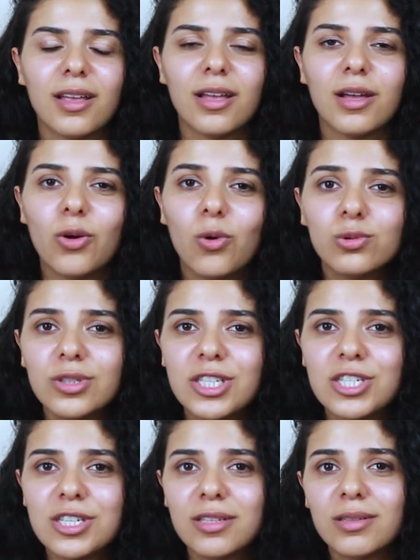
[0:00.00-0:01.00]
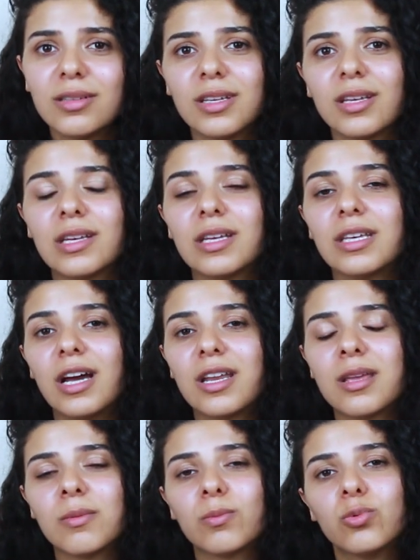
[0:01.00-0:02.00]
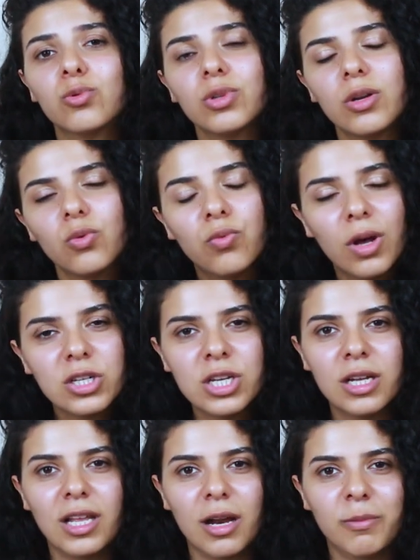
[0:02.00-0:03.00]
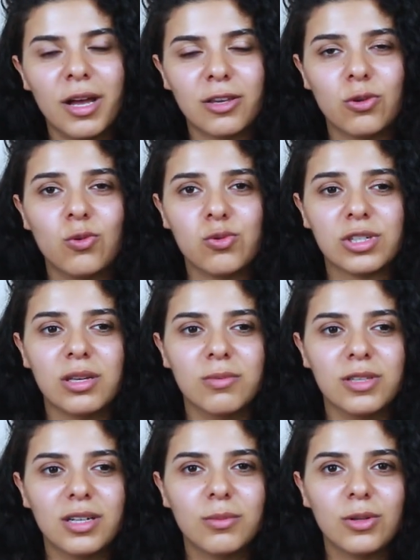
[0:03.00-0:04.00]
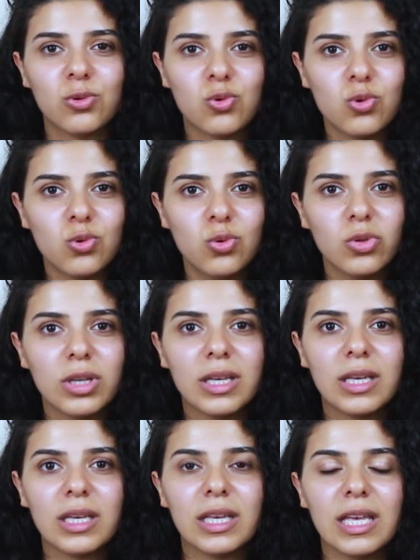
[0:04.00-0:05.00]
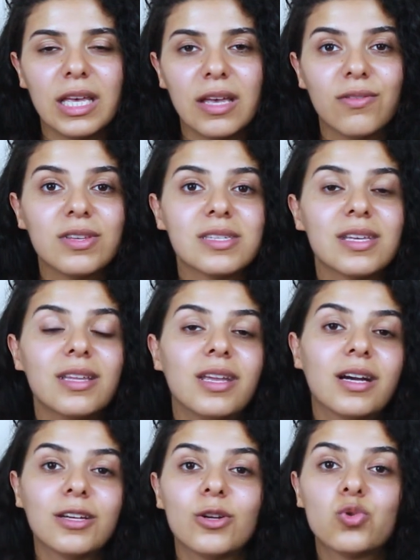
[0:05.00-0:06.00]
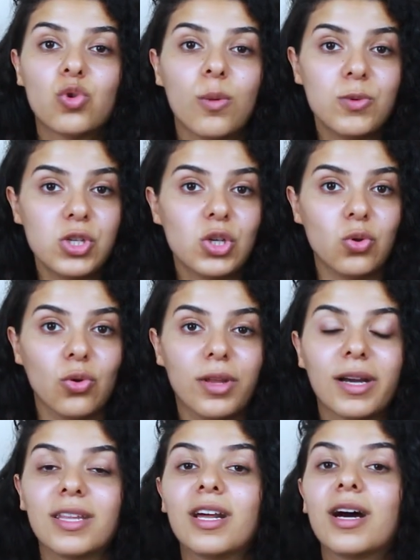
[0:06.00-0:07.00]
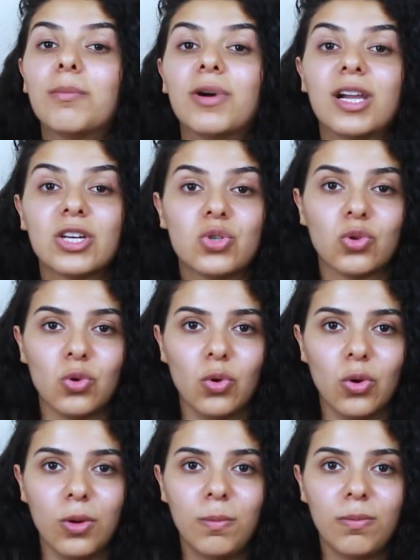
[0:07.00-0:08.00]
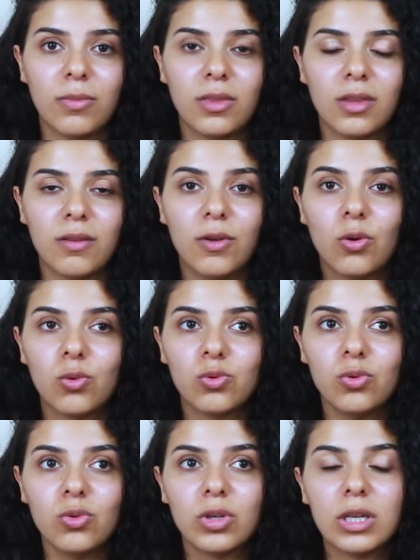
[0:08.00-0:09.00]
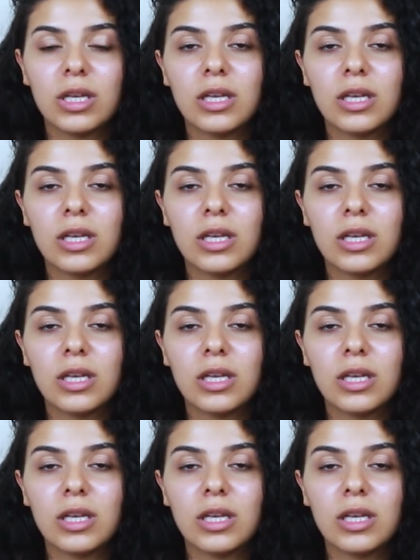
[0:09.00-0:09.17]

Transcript: Ee, onun için yani bunlar ufak şeyler belki gözükebilir ama düşünün e, evinizden ne kadar çöp çıkıyor, ne kadar ambalaj çıkıyor ve onu